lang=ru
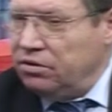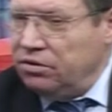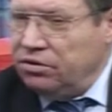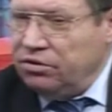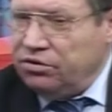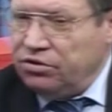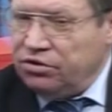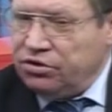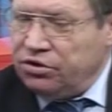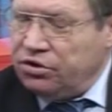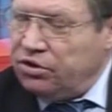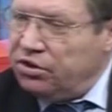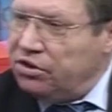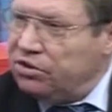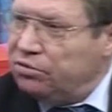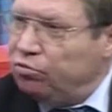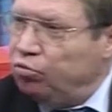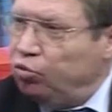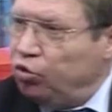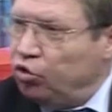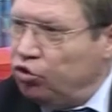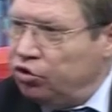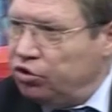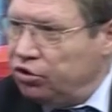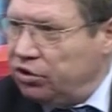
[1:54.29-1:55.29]
через
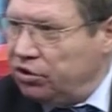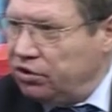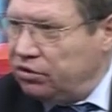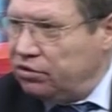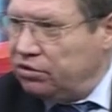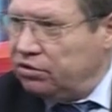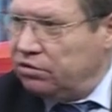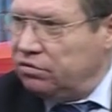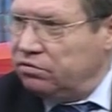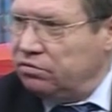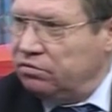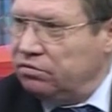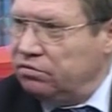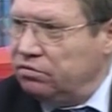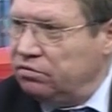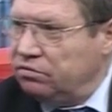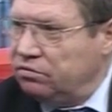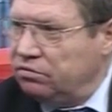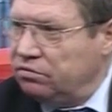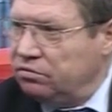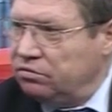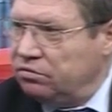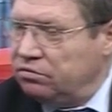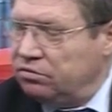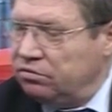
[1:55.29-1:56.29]
бюджет –
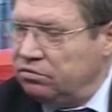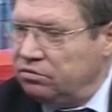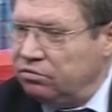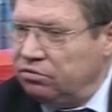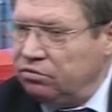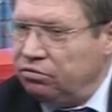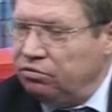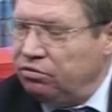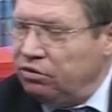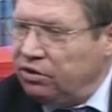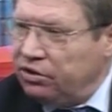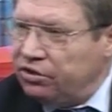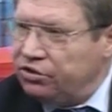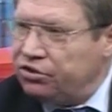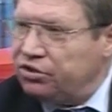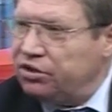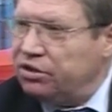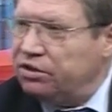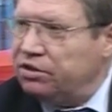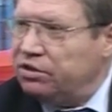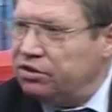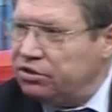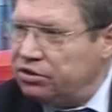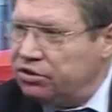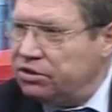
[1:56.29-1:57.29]

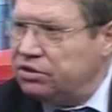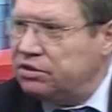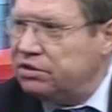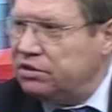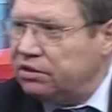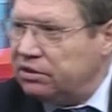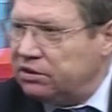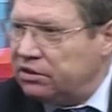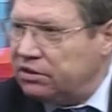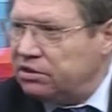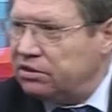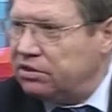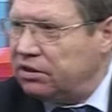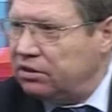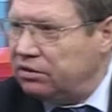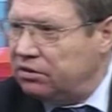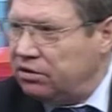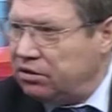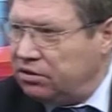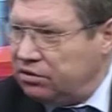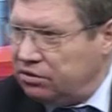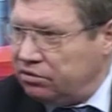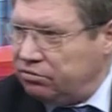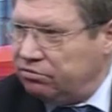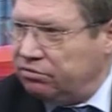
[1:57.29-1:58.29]
увеличение жизненных
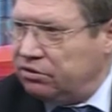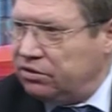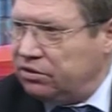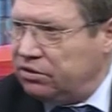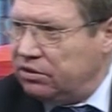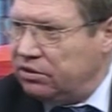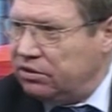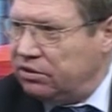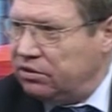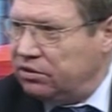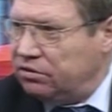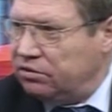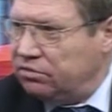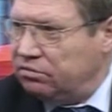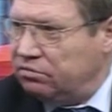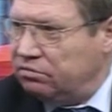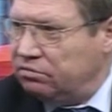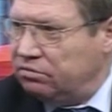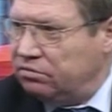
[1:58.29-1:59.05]
стандартов населения,